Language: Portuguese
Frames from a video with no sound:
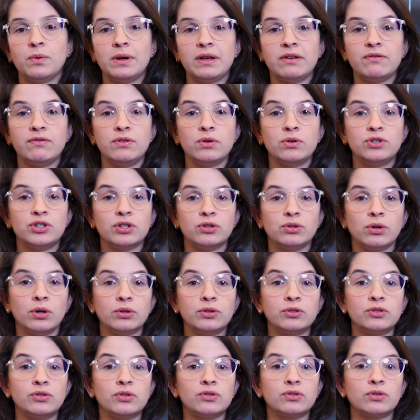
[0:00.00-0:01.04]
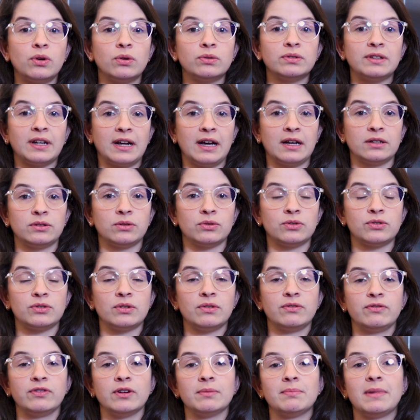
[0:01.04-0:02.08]
o envio de todos os
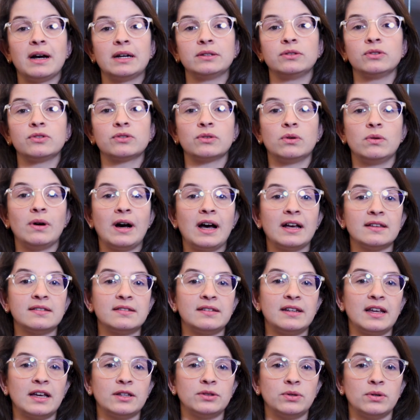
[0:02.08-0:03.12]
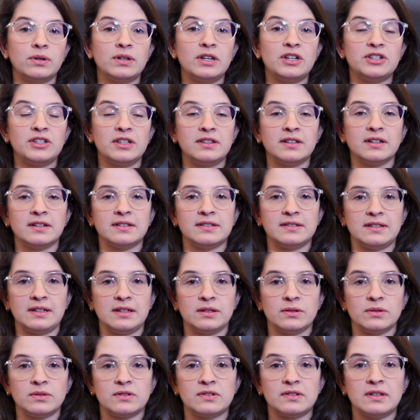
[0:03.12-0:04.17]
contratos firmados com rastreadores de
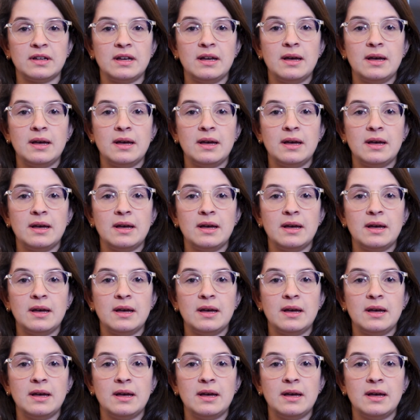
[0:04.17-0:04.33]
terceiros